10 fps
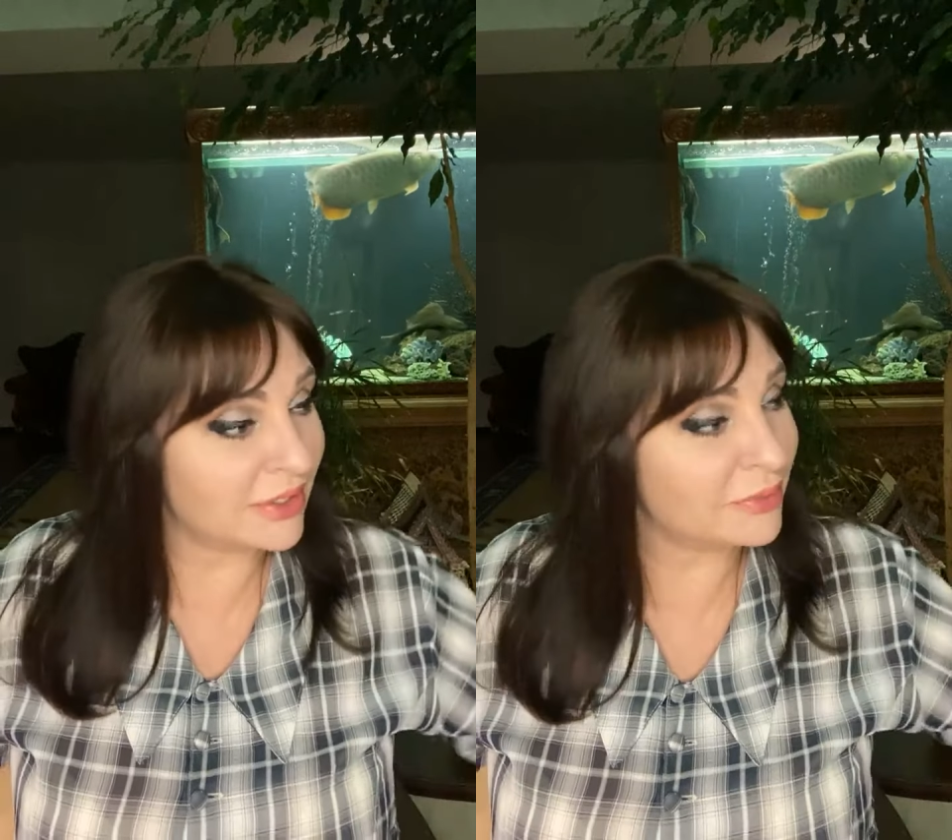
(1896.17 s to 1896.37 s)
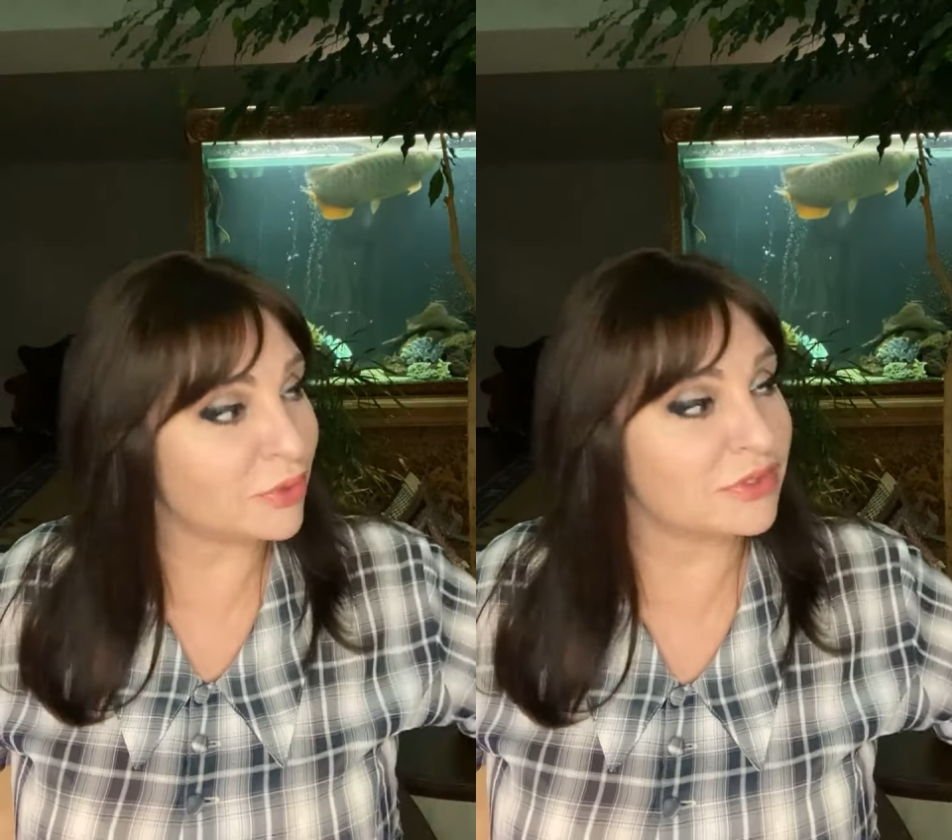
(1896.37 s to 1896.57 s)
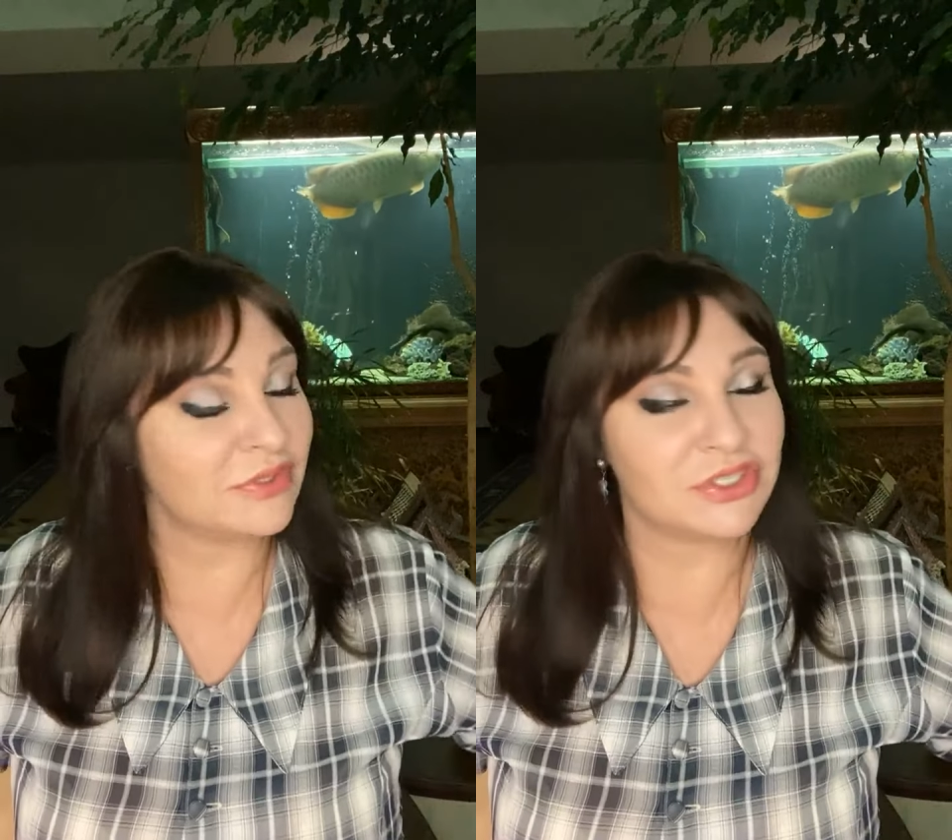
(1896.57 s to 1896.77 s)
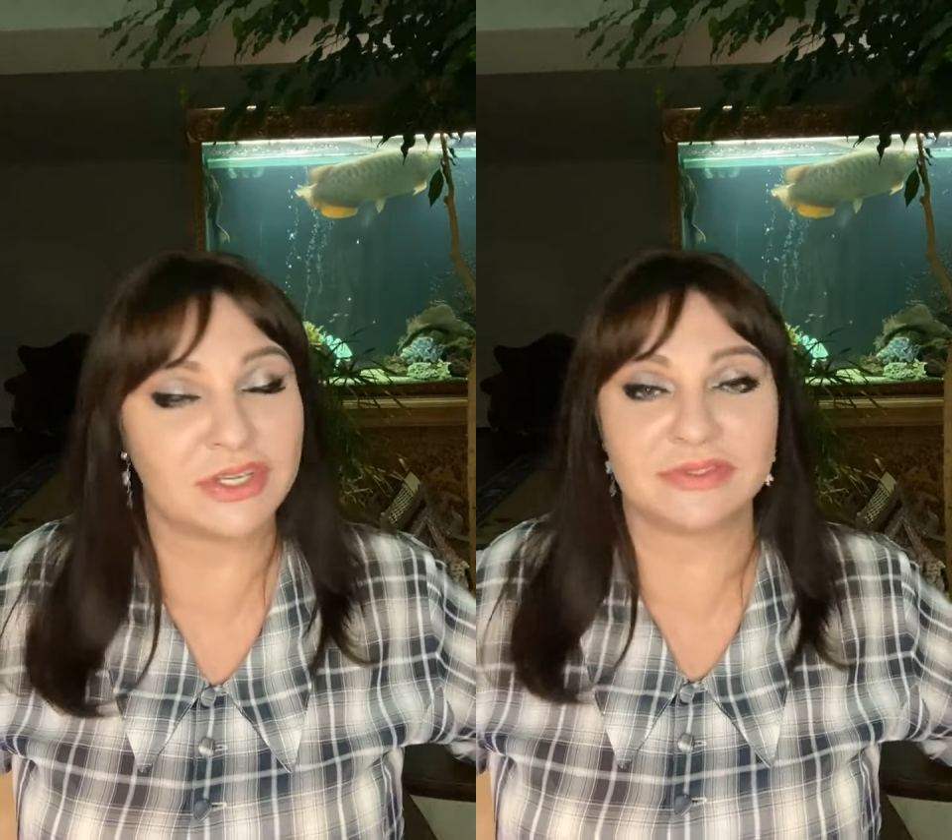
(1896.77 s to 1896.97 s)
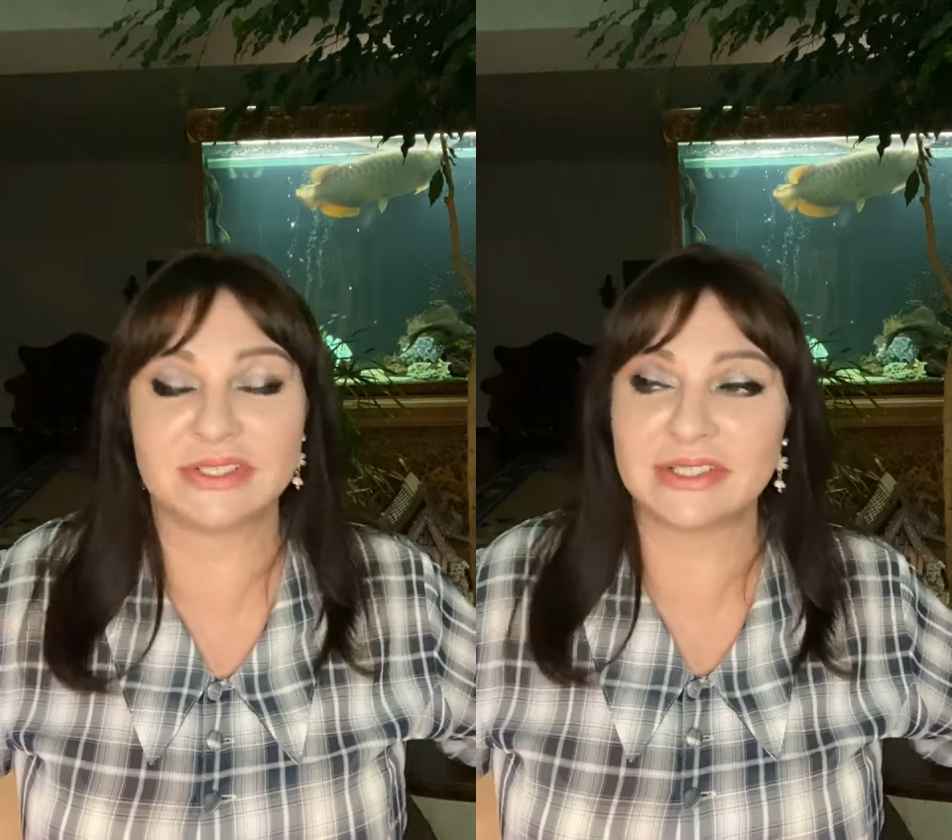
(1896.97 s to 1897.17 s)
а там
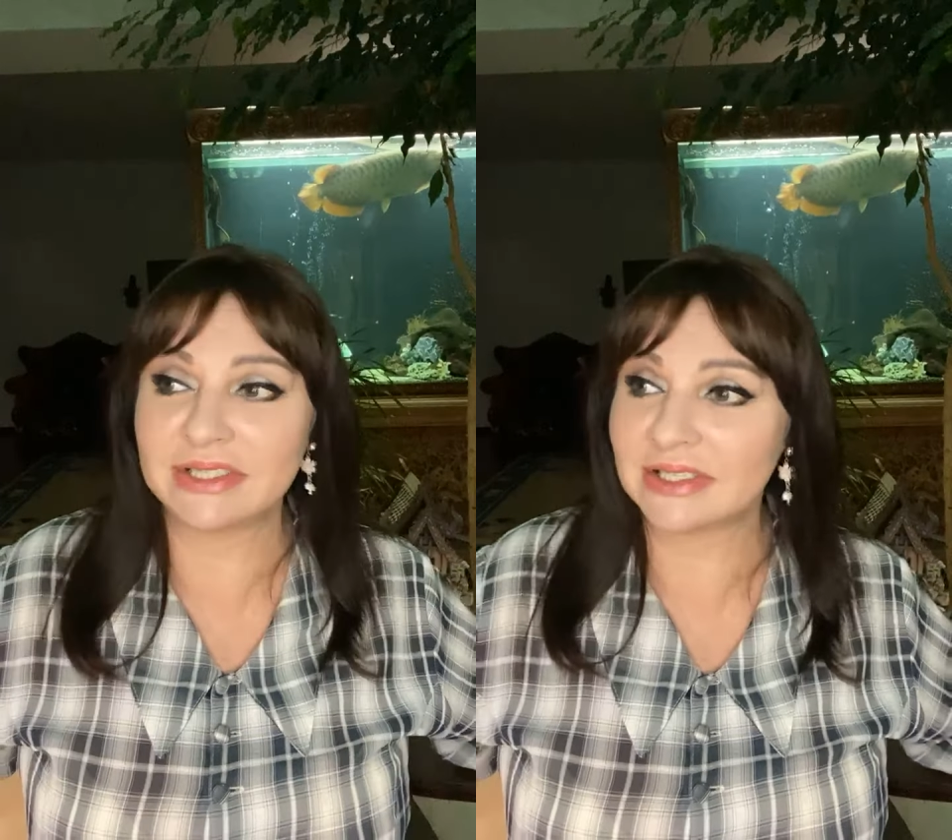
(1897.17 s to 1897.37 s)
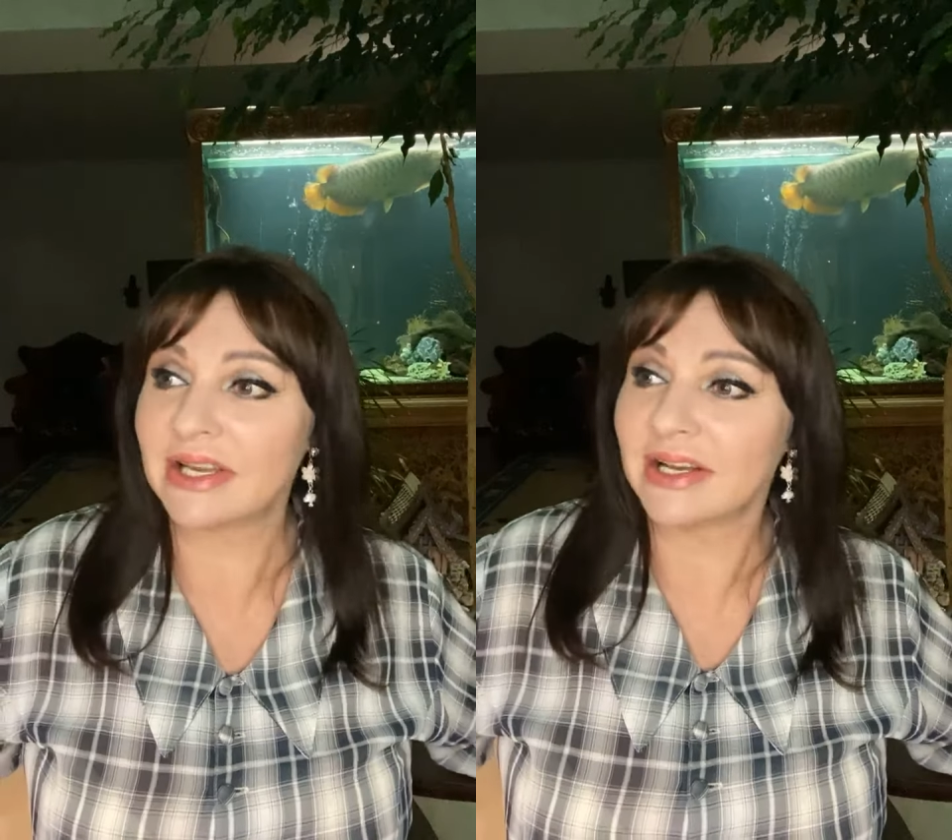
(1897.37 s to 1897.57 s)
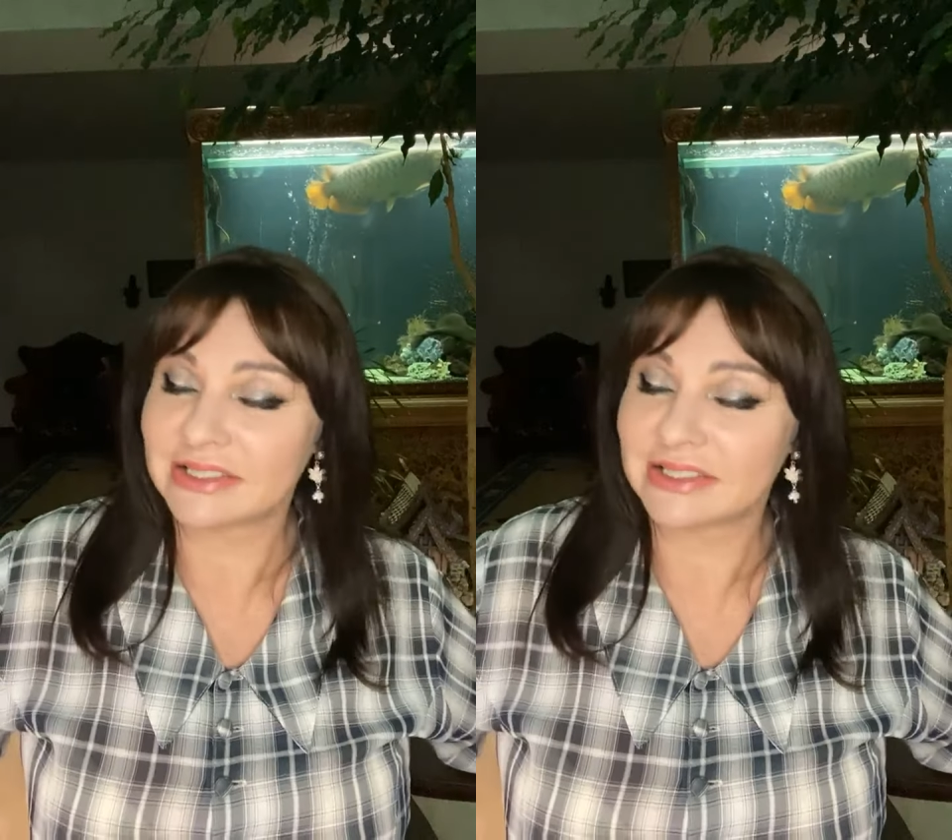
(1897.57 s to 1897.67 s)
родственнички все сидят